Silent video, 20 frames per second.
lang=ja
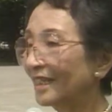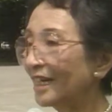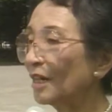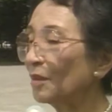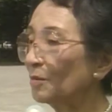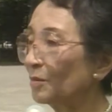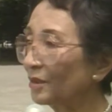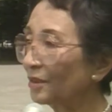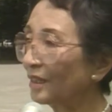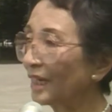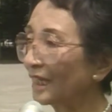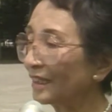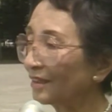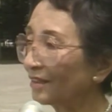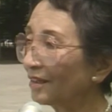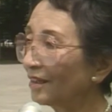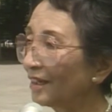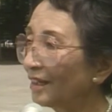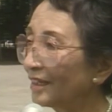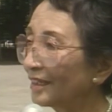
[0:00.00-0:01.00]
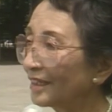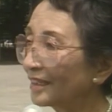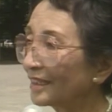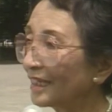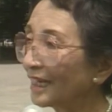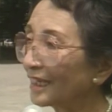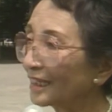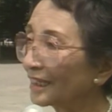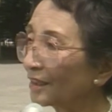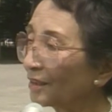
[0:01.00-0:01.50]
いやもうあの
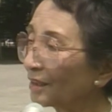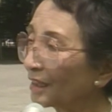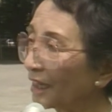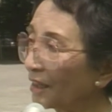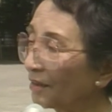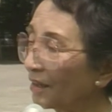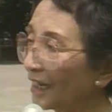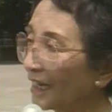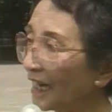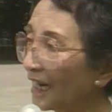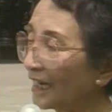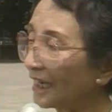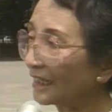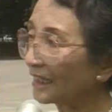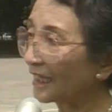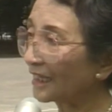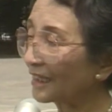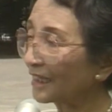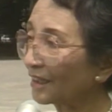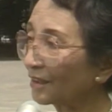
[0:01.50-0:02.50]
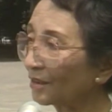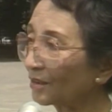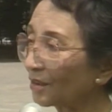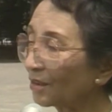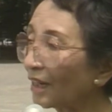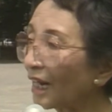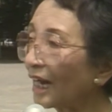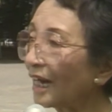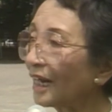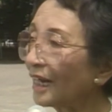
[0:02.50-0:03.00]
選挙権を得られたってこ
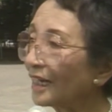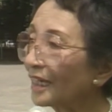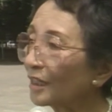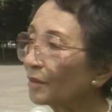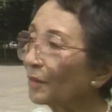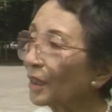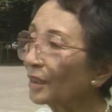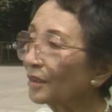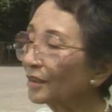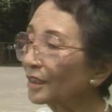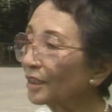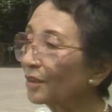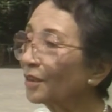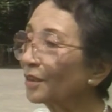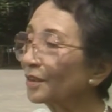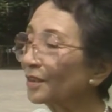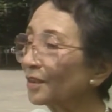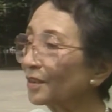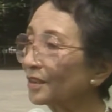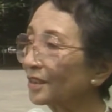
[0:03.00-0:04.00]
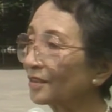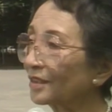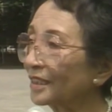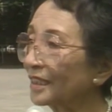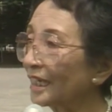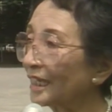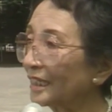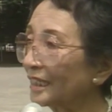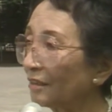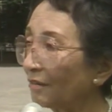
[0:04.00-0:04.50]
とが今の日本の女
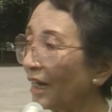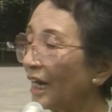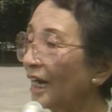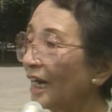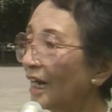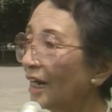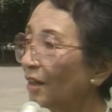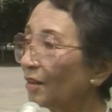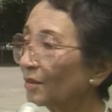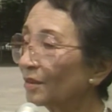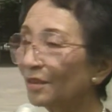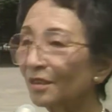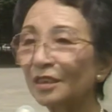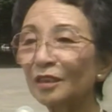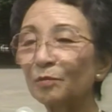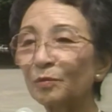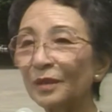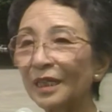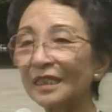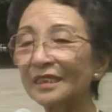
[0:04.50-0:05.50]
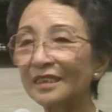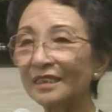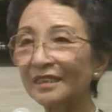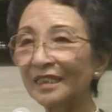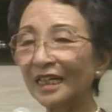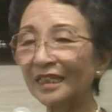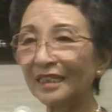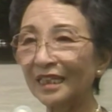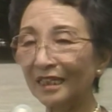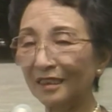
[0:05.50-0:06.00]
性には本当にプラスに
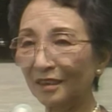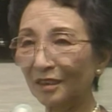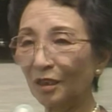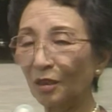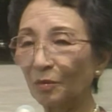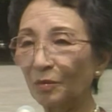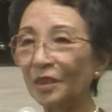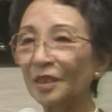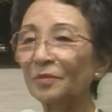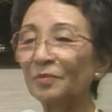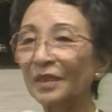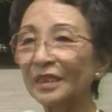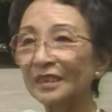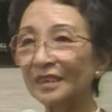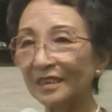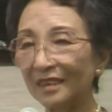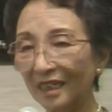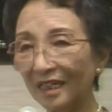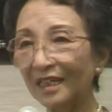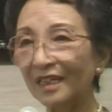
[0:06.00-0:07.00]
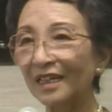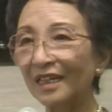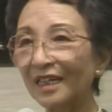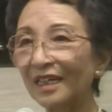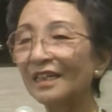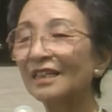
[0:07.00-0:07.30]
なってると思いますね。